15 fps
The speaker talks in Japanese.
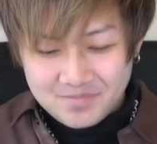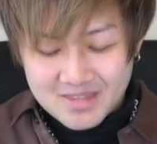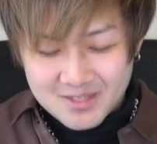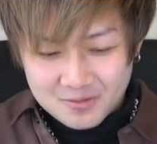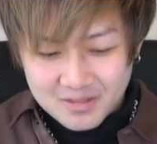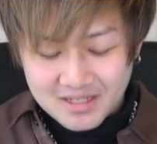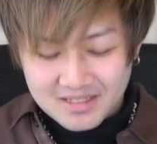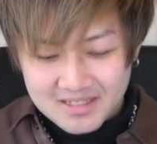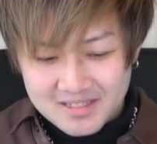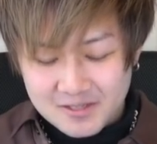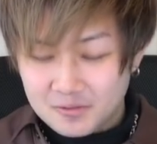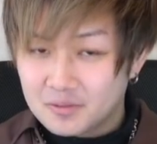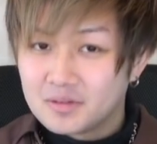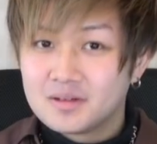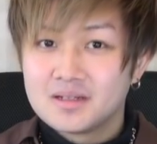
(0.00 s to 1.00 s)
そうなんです
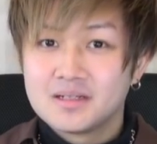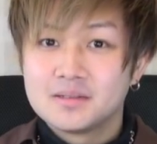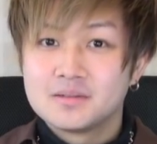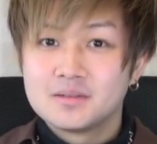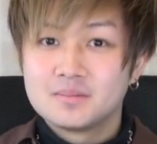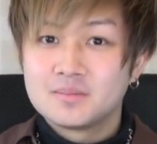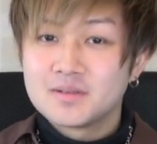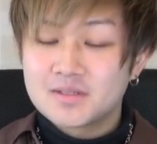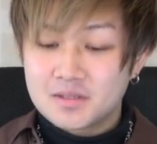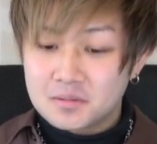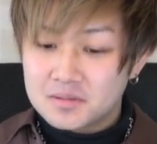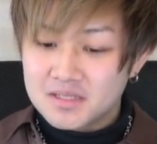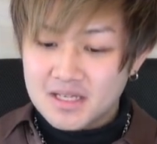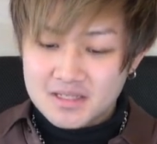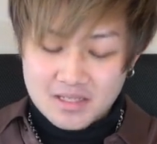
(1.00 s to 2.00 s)
よ物
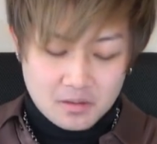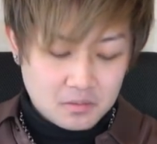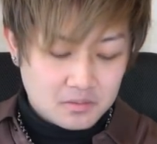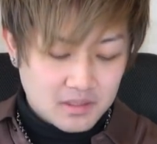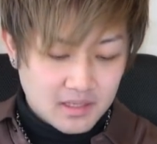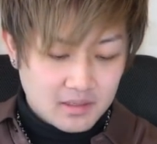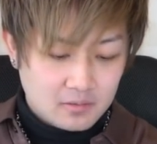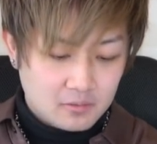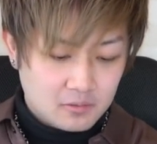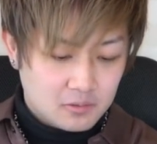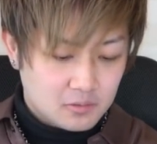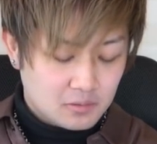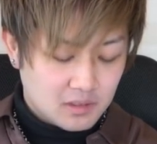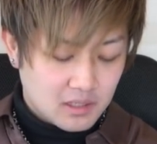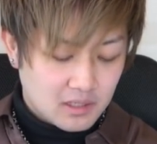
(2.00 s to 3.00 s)
欲センサーよくない
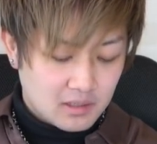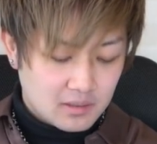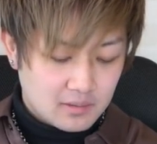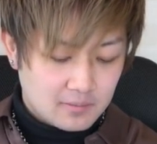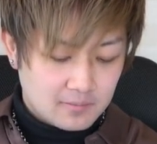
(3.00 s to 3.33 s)
本当に